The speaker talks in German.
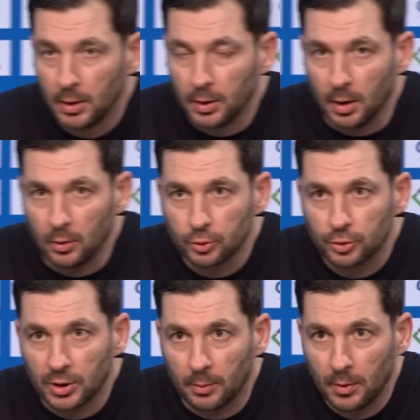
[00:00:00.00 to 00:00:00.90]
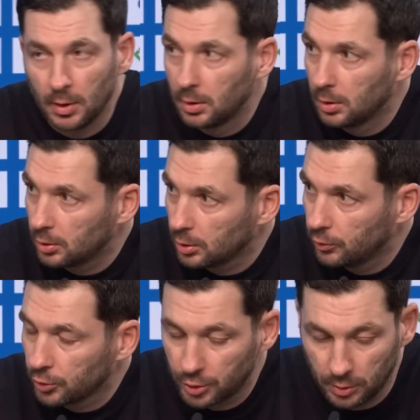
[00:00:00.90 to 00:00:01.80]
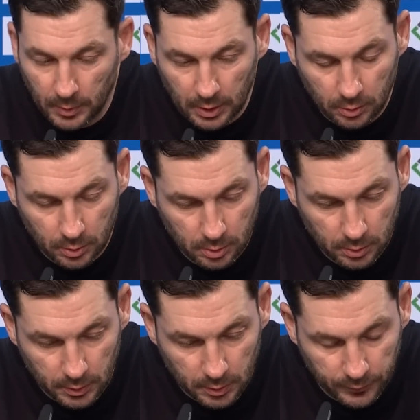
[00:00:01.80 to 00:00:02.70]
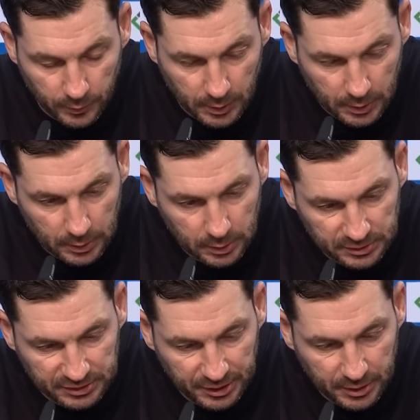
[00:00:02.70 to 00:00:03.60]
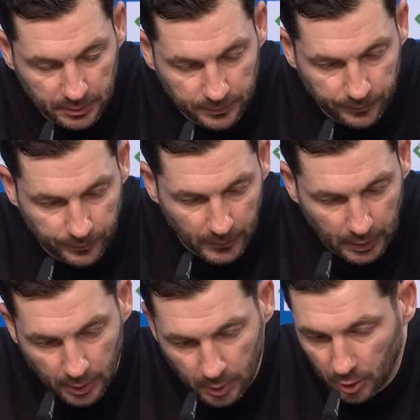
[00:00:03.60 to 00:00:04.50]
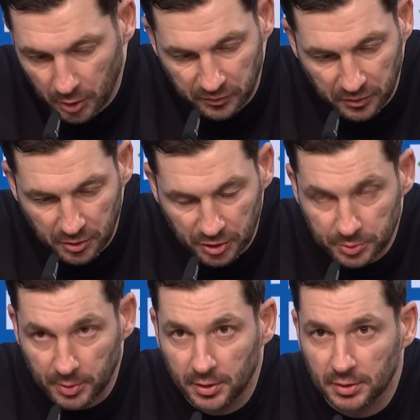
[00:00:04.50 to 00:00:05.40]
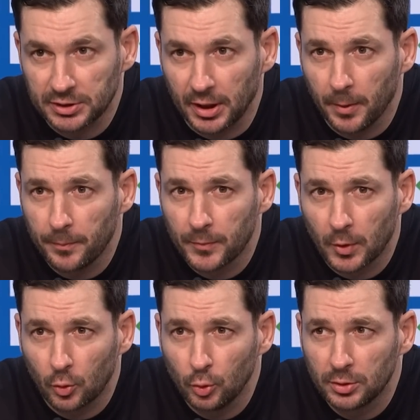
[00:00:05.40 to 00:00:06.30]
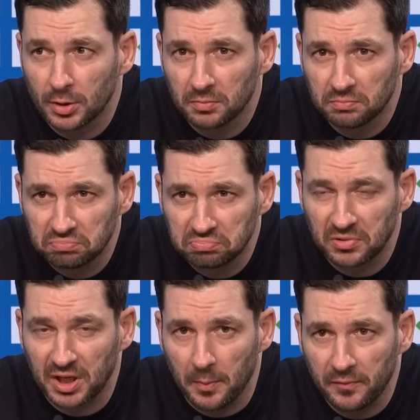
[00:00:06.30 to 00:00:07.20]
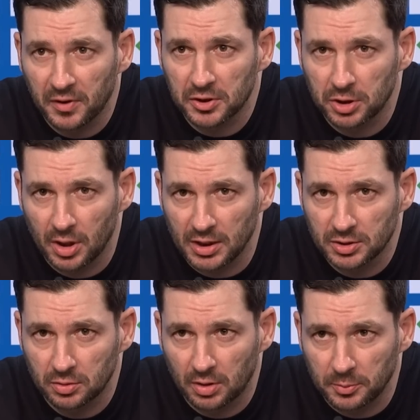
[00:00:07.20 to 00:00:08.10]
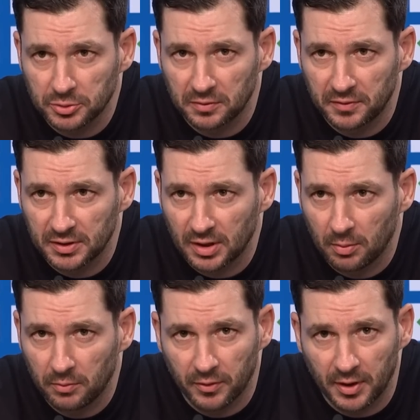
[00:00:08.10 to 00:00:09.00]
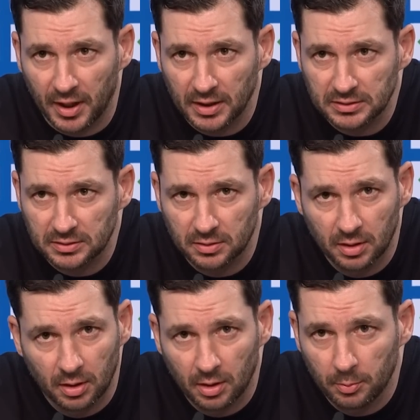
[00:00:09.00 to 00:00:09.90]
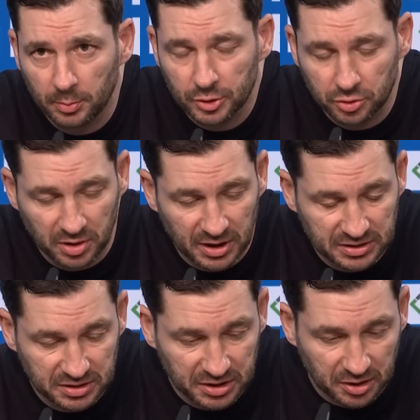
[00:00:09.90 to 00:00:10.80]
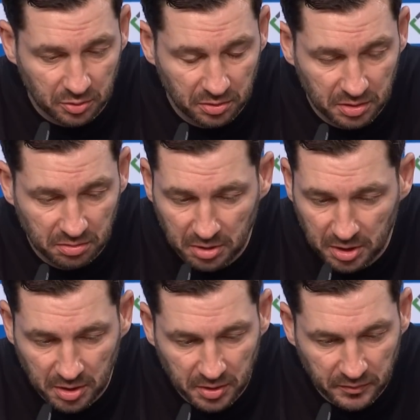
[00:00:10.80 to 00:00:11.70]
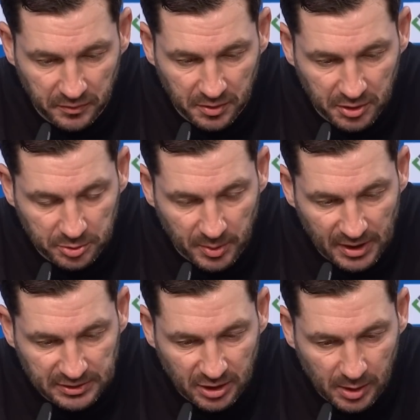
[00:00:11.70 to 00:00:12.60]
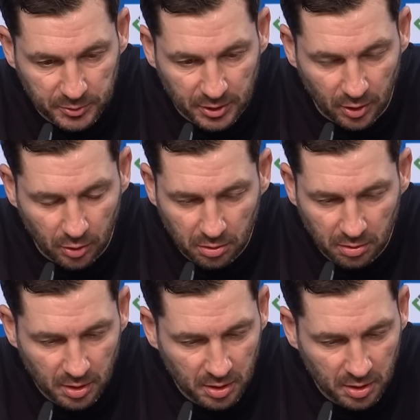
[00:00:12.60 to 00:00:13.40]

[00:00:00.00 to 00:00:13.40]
Ja, hallo zusammen. Glückwunsch, Marco, äh, für den Sieg. Ich finde, dass wir eine sehr gute kämpferische Leistung absolviert haben, von der ersten bis zur letzten Sekunde. Ich finde, dass wir erste Halbzeit auch